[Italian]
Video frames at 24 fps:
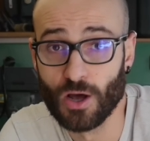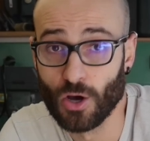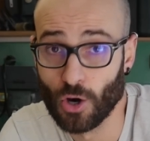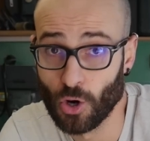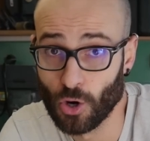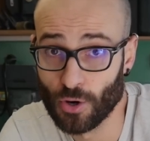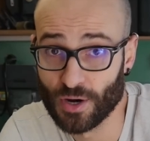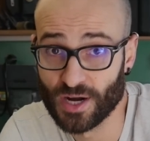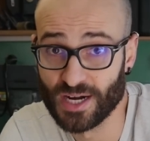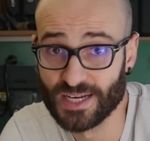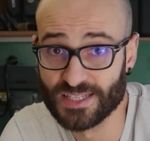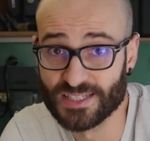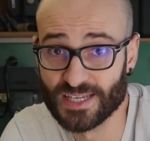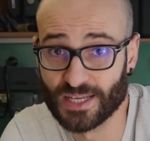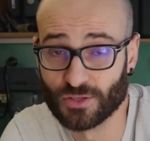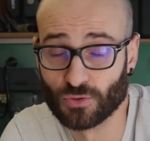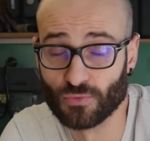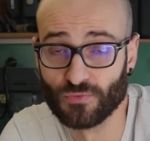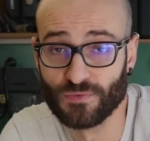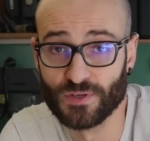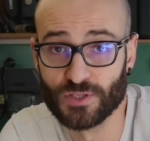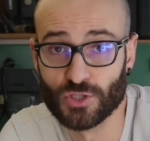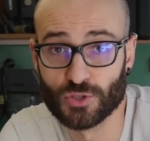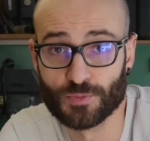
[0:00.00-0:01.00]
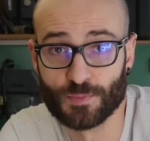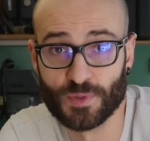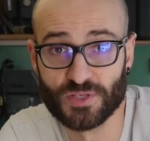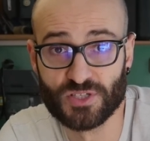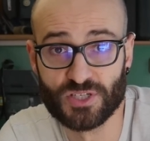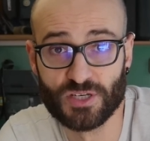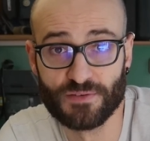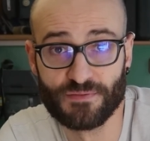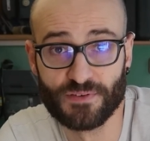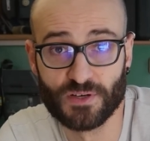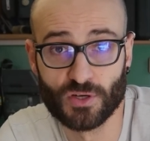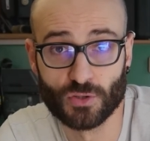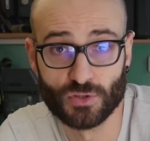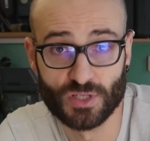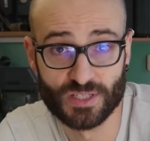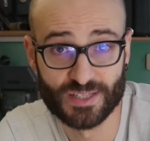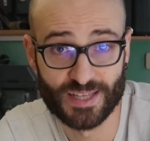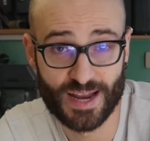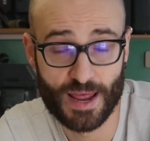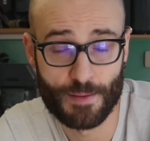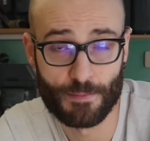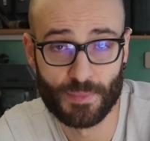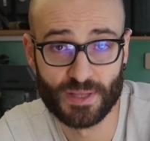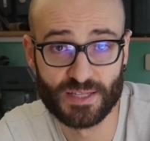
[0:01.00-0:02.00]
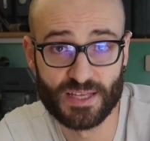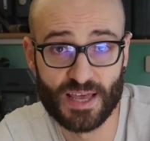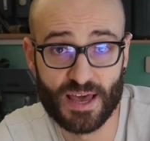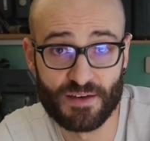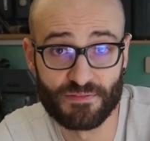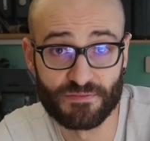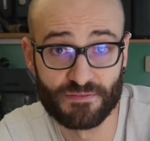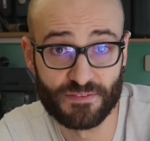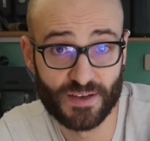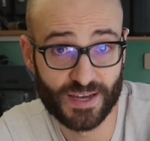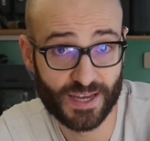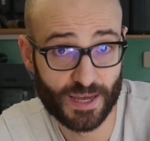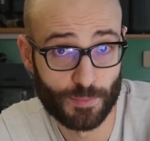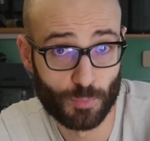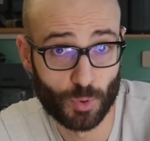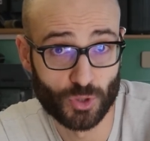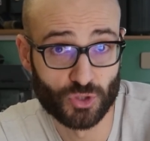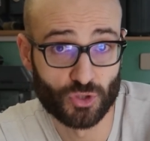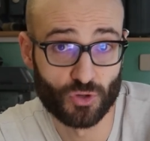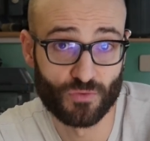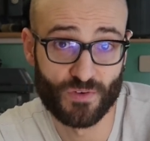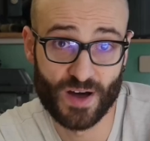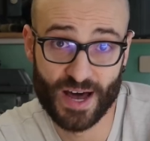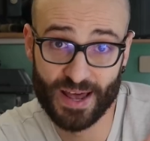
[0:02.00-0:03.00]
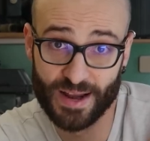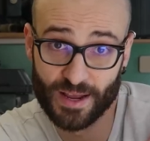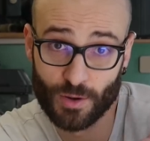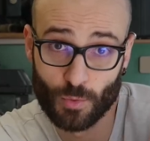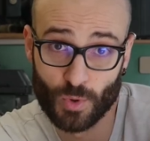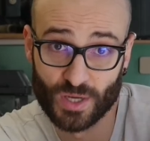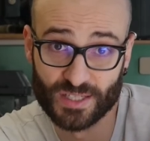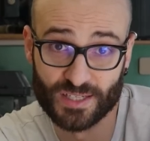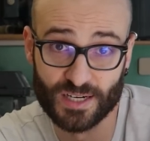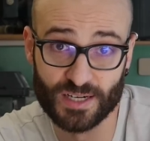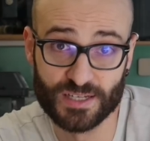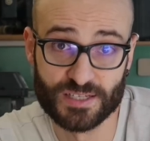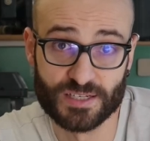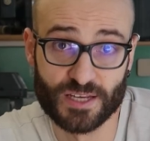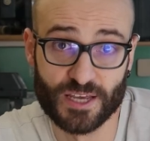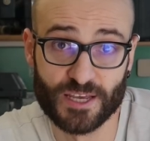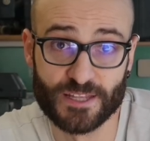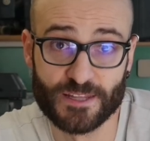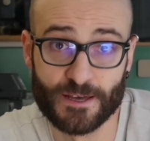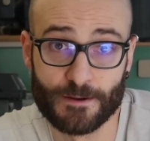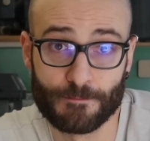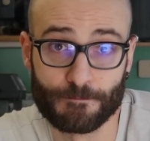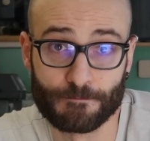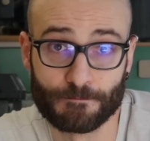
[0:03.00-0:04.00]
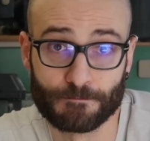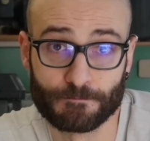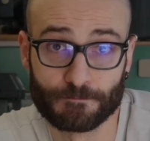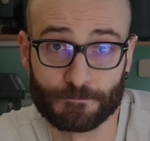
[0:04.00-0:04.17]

ho realizzato un video specifico di 3MDF che puoi trovare qua tra le schede.